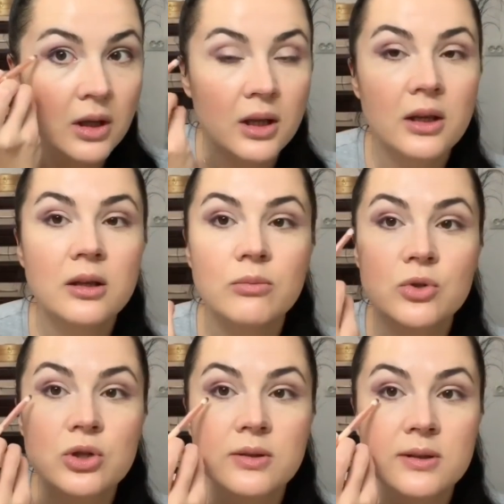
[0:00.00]
И
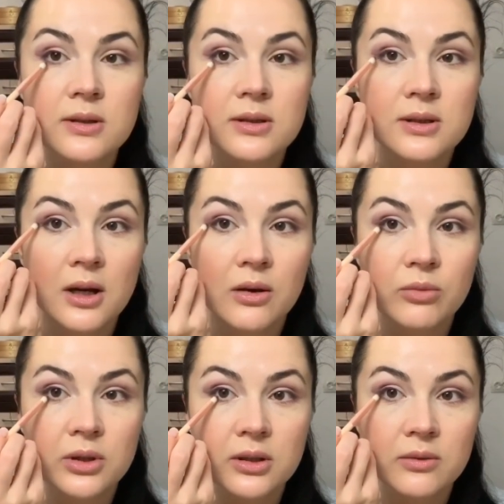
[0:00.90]
немножко соединяю
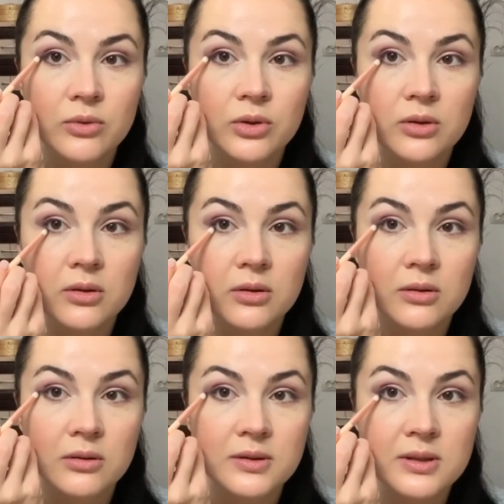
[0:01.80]
вот это вот,
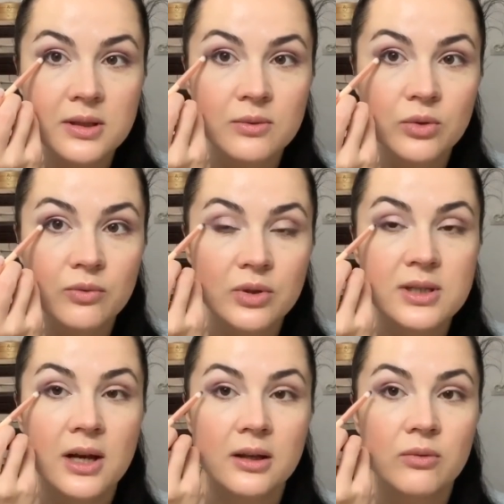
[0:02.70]
э, здесь вот
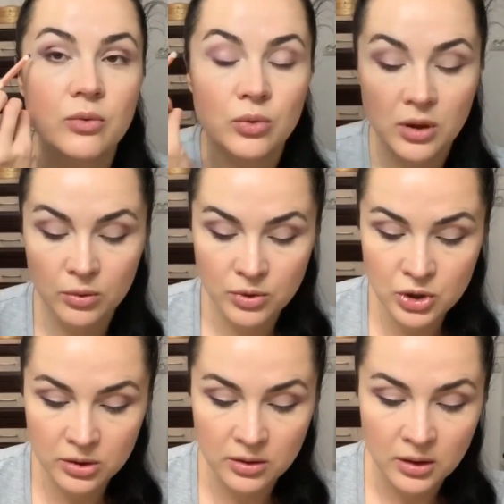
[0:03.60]
вытягиваю
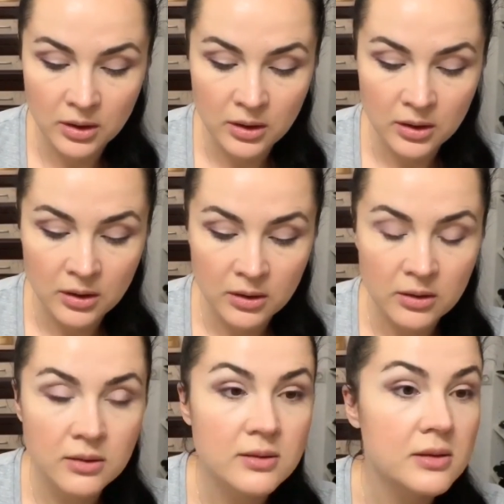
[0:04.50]
уголочек
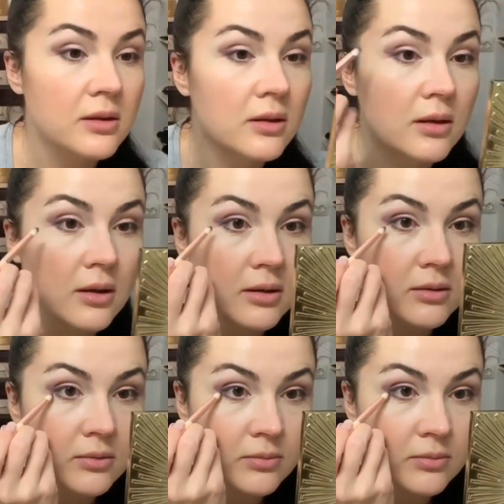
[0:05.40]
слегка